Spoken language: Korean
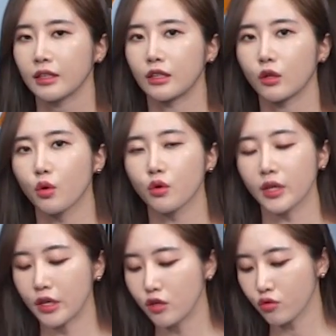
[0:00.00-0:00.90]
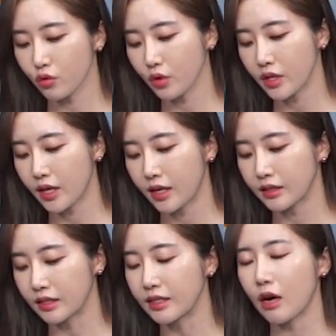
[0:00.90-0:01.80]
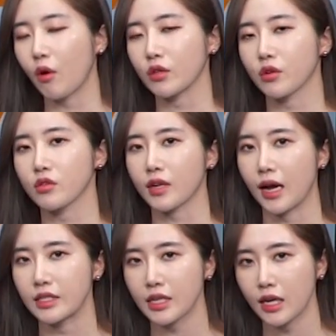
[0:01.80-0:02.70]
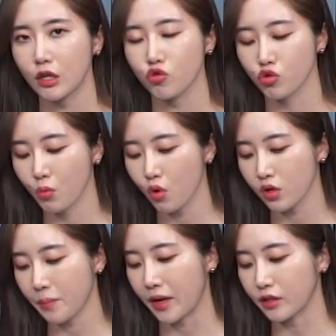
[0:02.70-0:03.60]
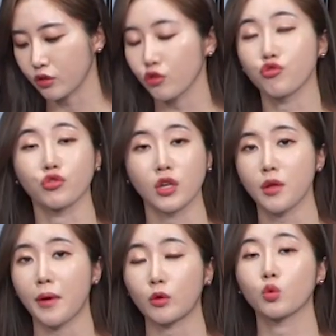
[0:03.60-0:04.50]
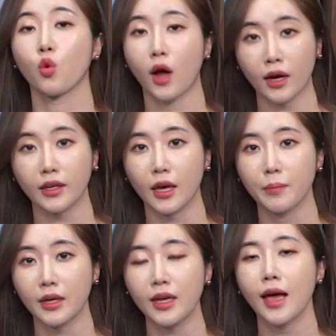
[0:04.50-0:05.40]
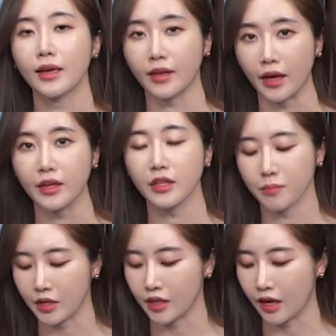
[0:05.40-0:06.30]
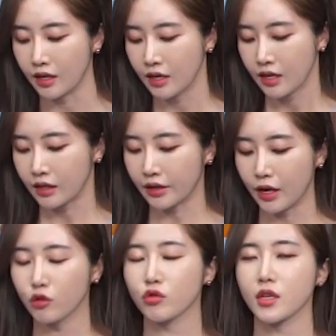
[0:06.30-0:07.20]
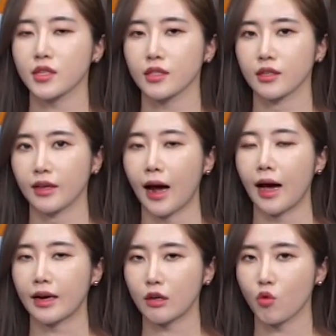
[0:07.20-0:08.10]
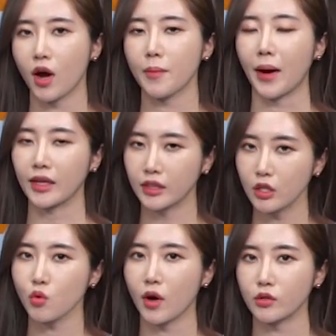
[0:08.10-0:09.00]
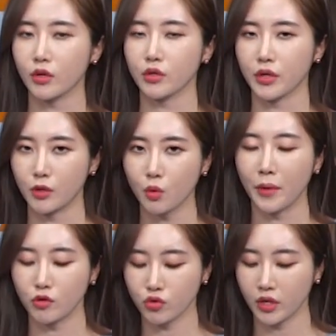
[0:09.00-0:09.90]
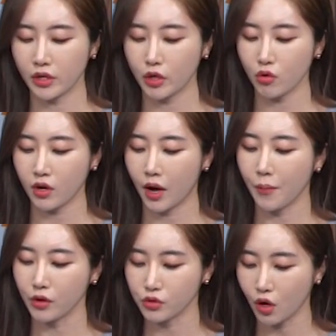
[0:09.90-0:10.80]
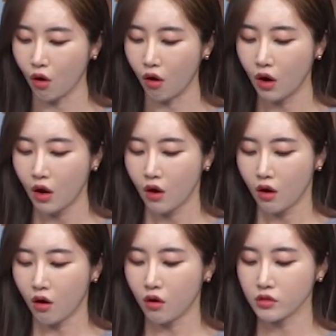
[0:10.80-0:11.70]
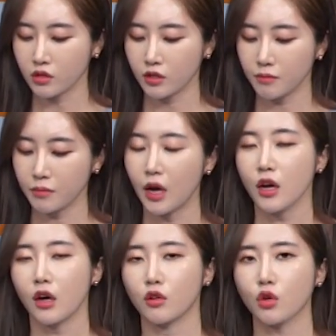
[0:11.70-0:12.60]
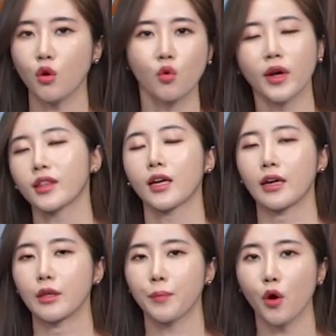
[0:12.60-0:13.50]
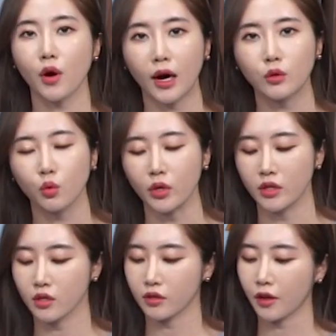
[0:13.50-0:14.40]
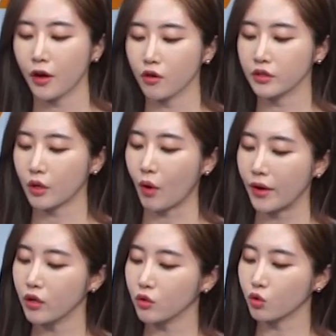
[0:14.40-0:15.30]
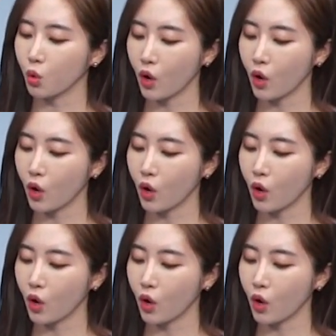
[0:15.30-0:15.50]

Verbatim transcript: 어, 코로나19로 인한 등락 과정에서 가장 주목을 받았던 주체는 바로 동학개미 개인입니다. 그러니까 개인 투자자들이 하락과 반등 과정에서 계속 매수세를 키워가면서 어, 지금 어, 성공했다라는 평가도 있는데요. 근데 과연 음,